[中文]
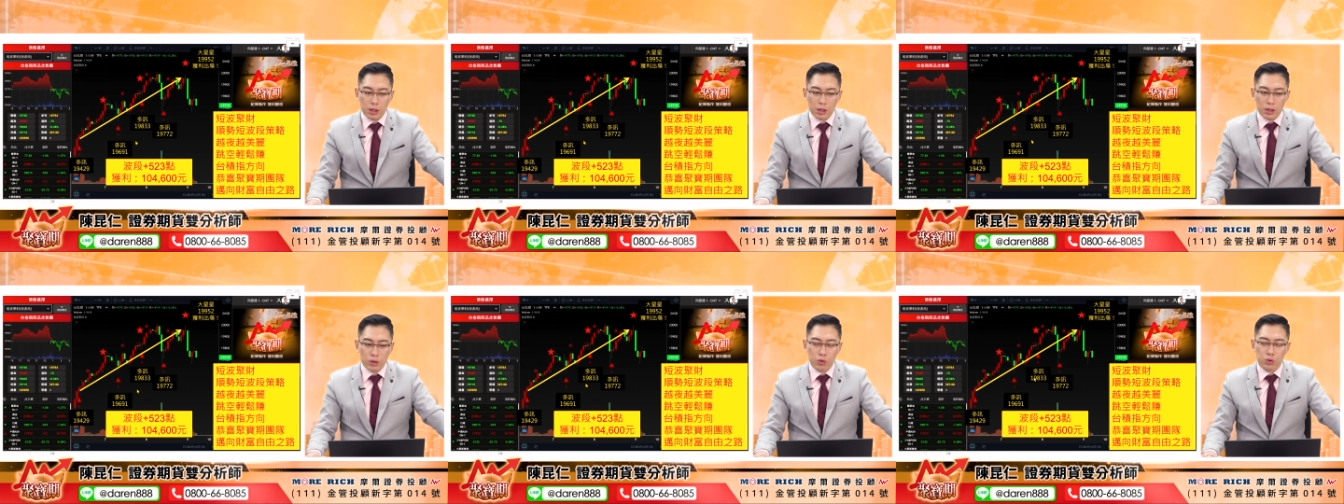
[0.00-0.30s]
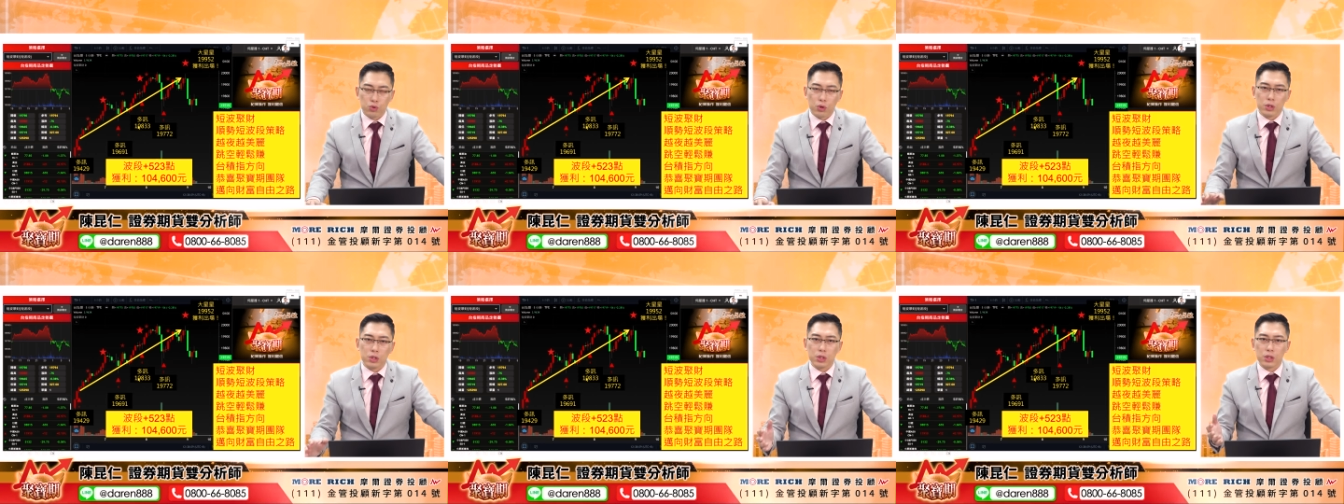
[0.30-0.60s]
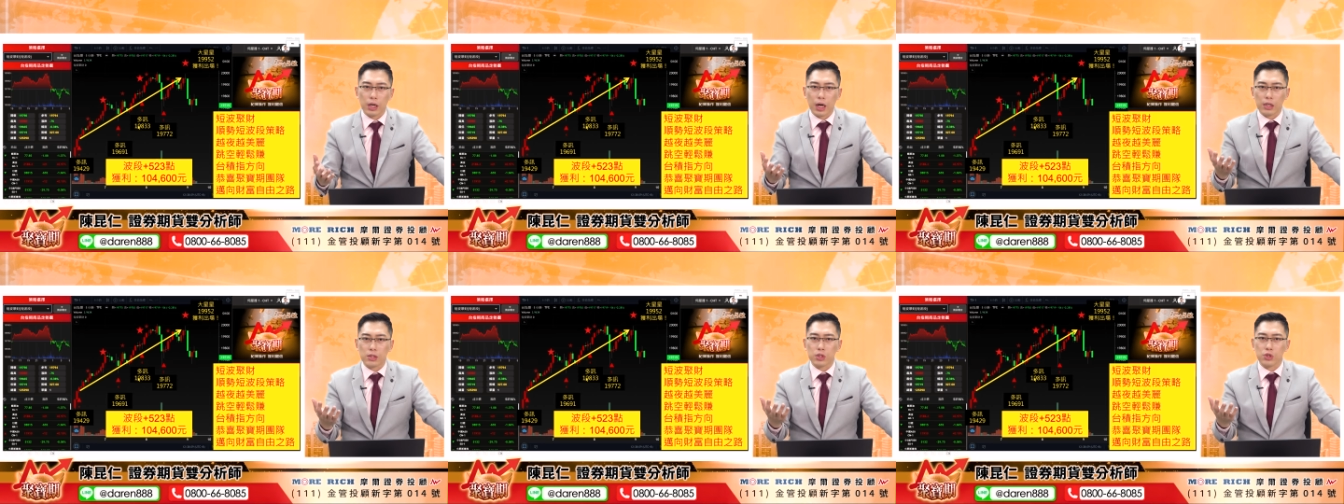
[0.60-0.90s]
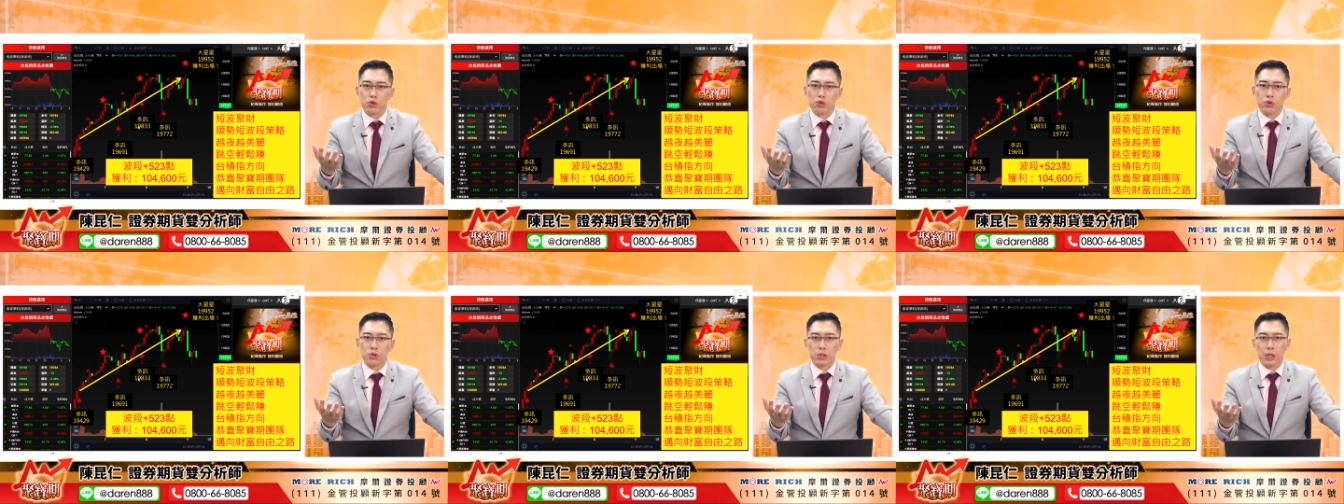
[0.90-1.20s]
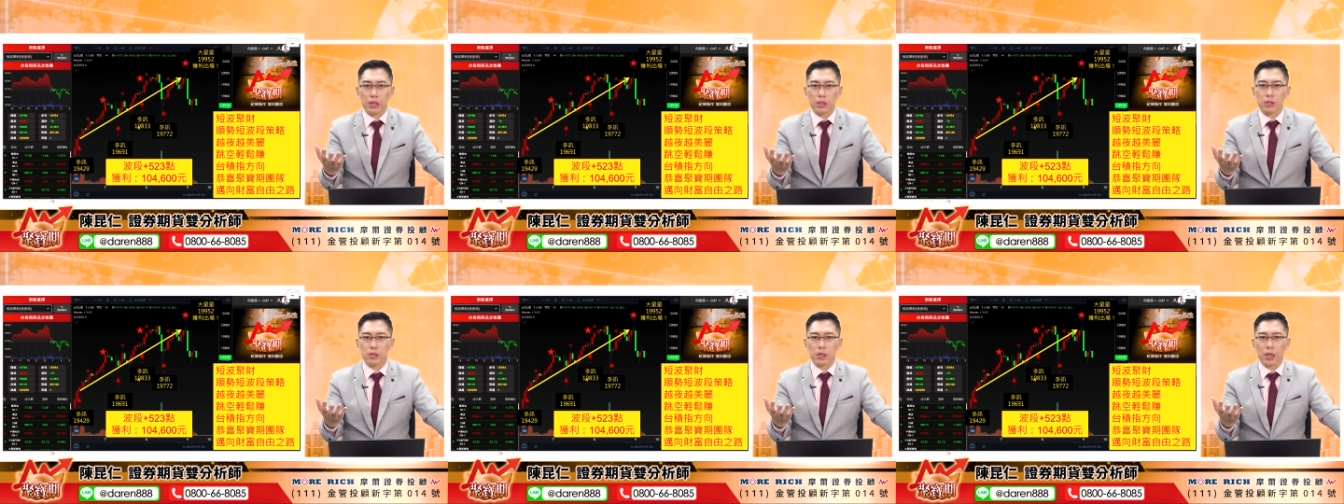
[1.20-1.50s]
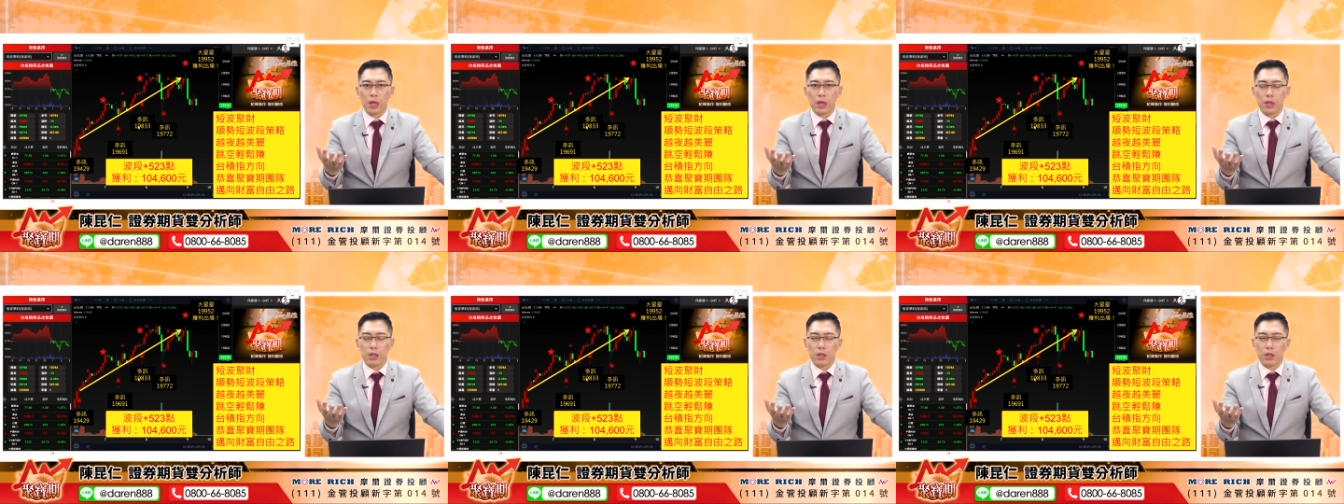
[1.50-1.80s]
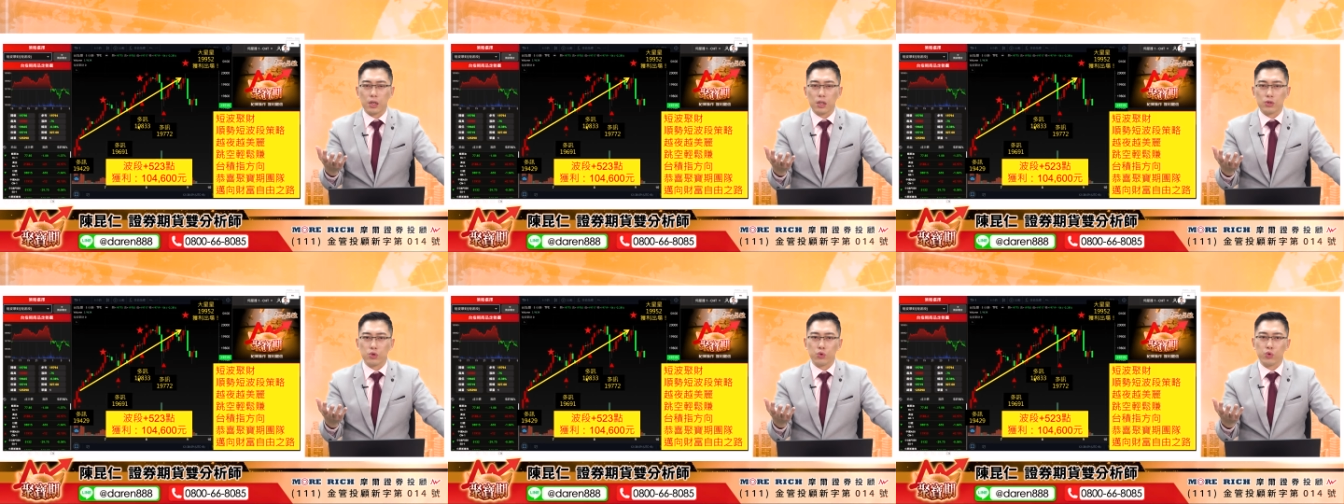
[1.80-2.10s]
因为最近的行情就是这样子啊，
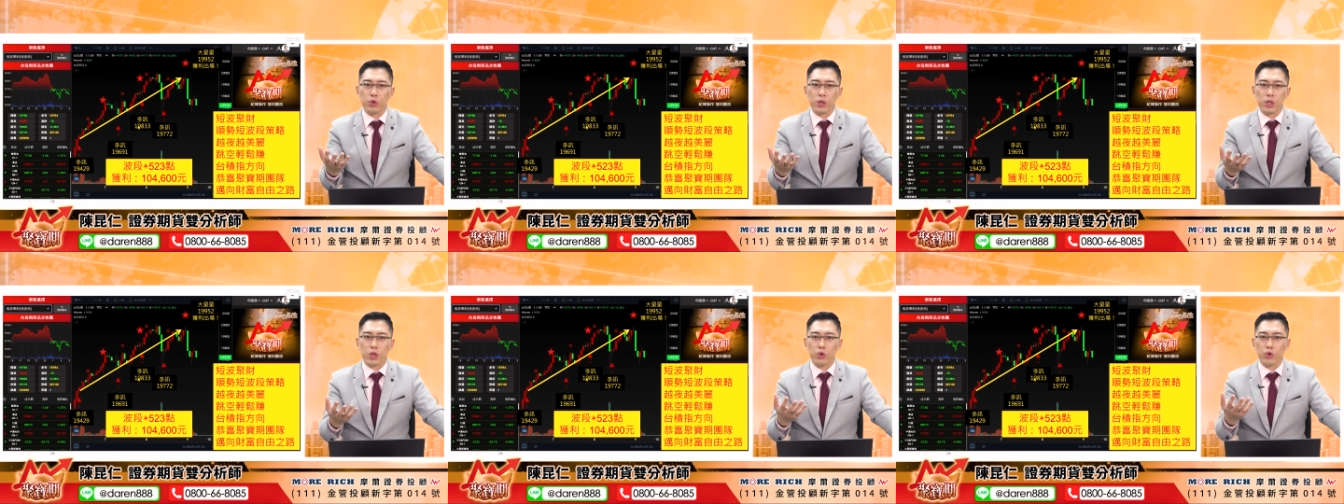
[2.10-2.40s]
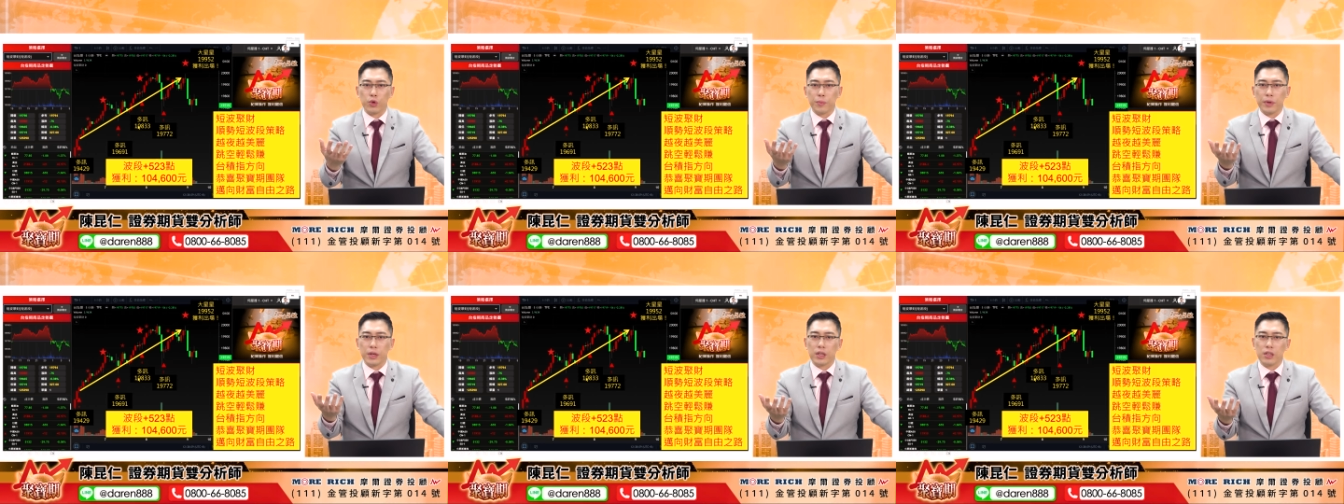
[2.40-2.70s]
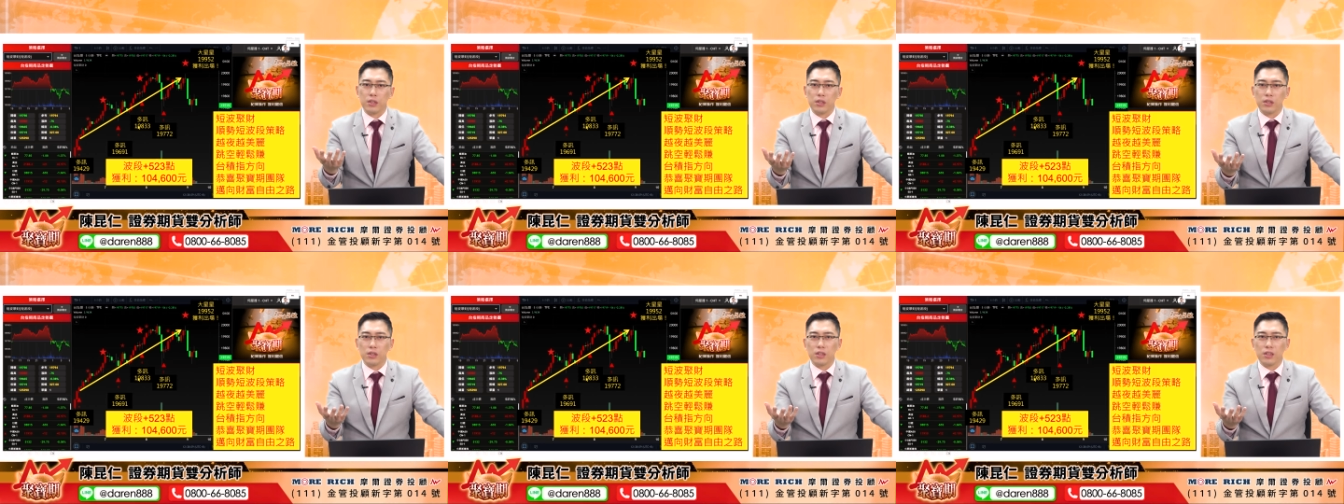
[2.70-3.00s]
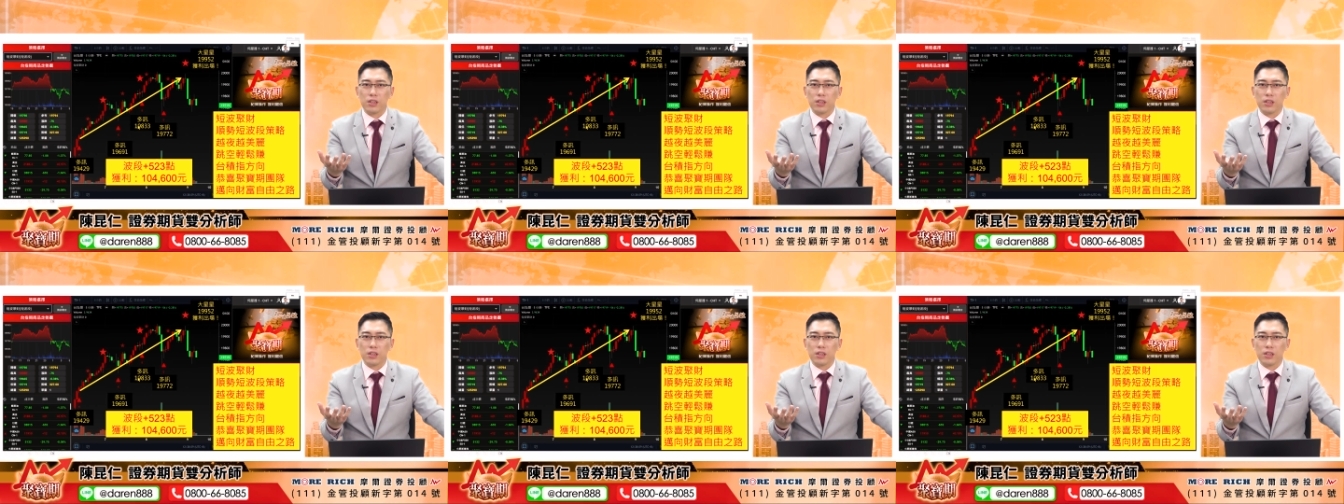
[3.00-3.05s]
就越夜越美丽。